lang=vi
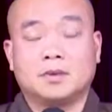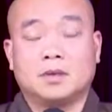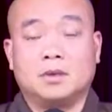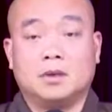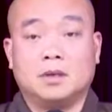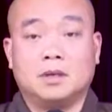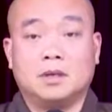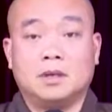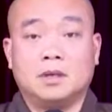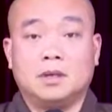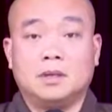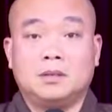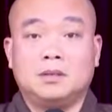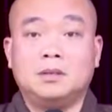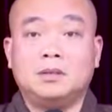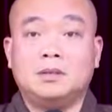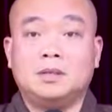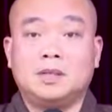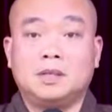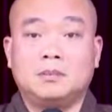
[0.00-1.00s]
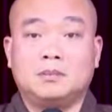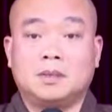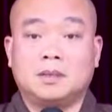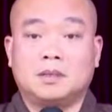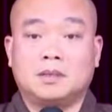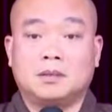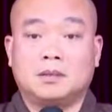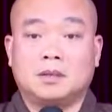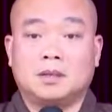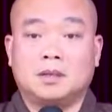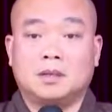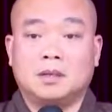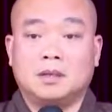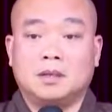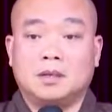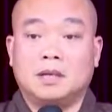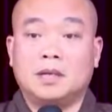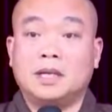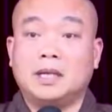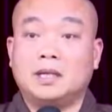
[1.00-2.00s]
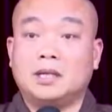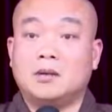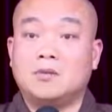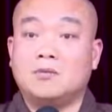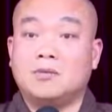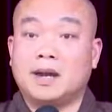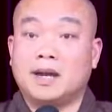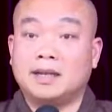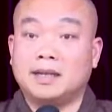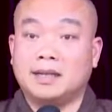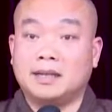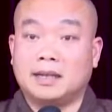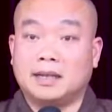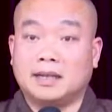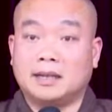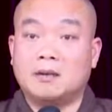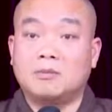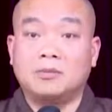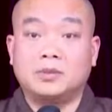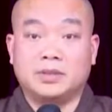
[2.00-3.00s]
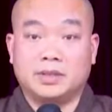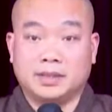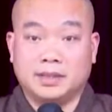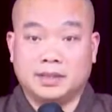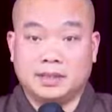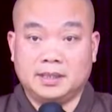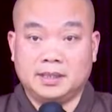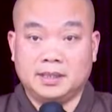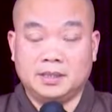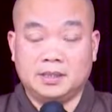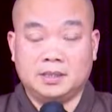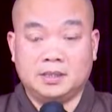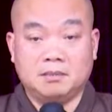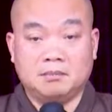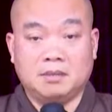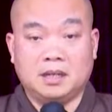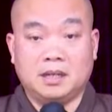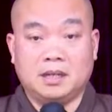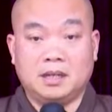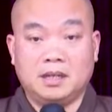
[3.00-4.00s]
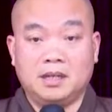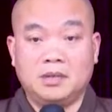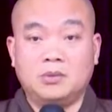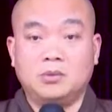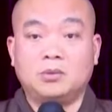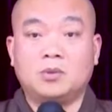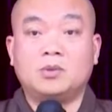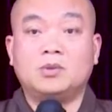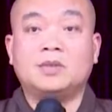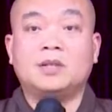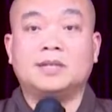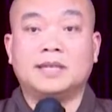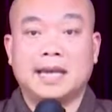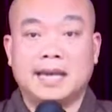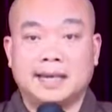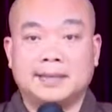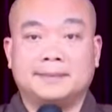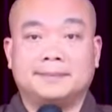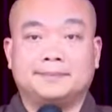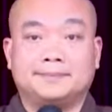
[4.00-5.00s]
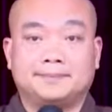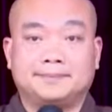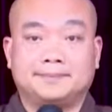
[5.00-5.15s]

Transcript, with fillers: Còn trước khi mình ở đây không phải rằng là công việc gì hết, nhưng mà yếu tố thời gian.